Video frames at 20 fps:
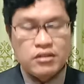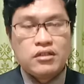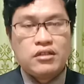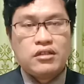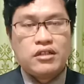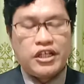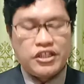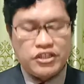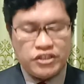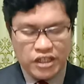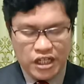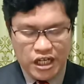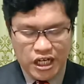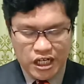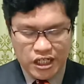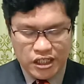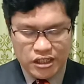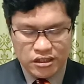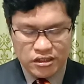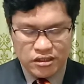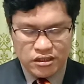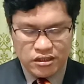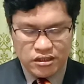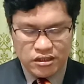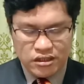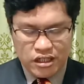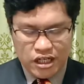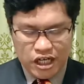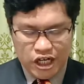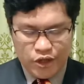Neza
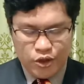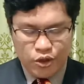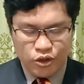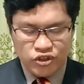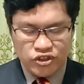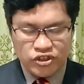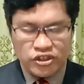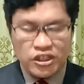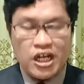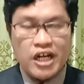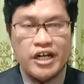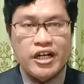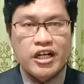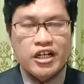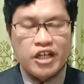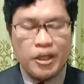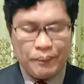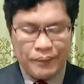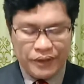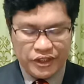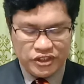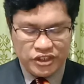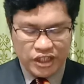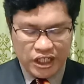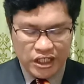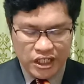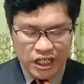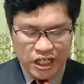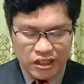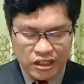adong sada
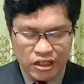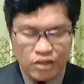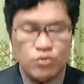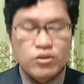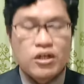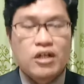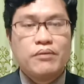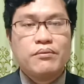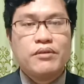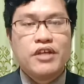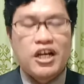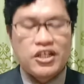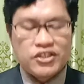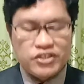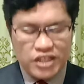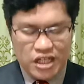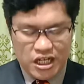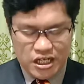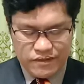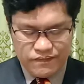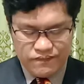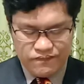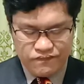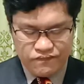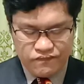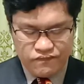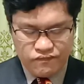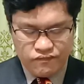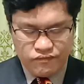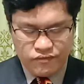kepercayaan na luar biasa
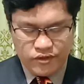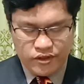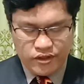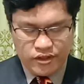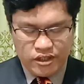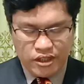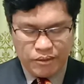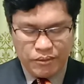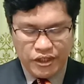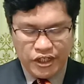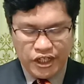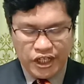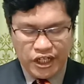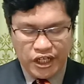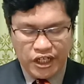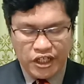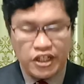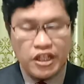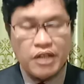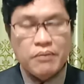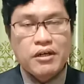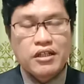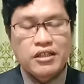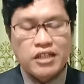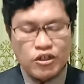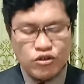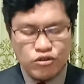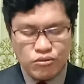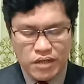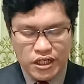nabi neren ini
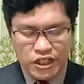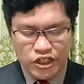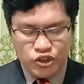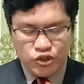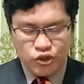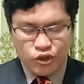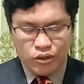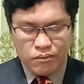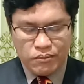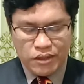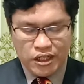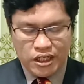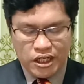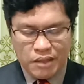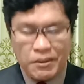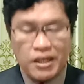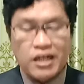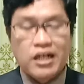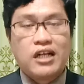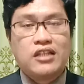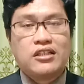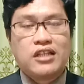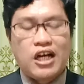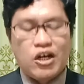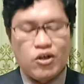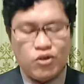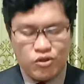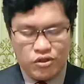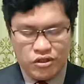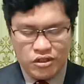batahu bani jolma nama
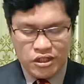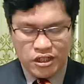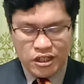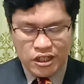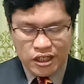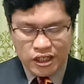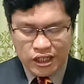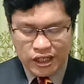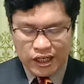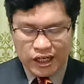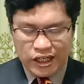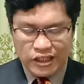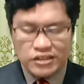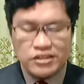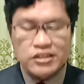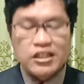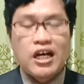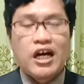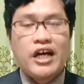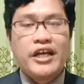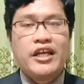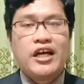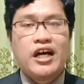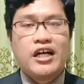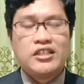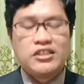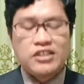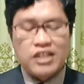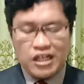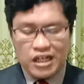katahon rajai
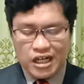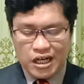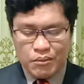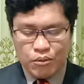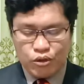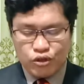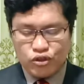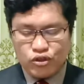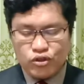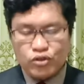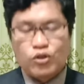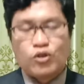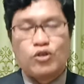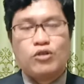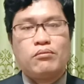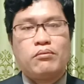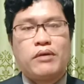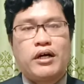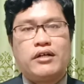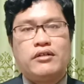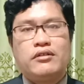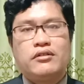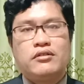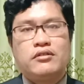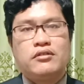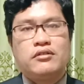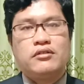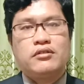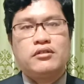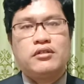anjaramot konma
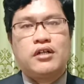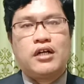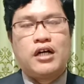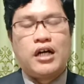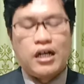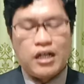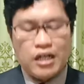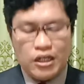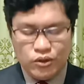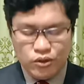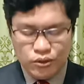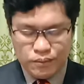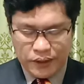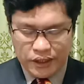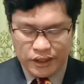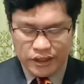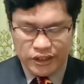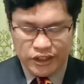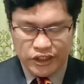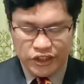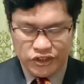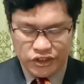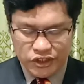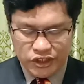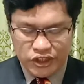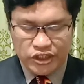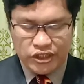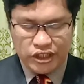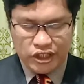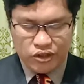haganupan isi
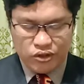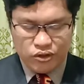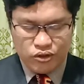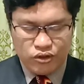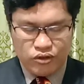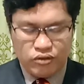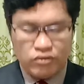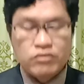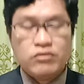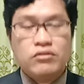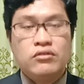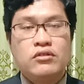ni tanohon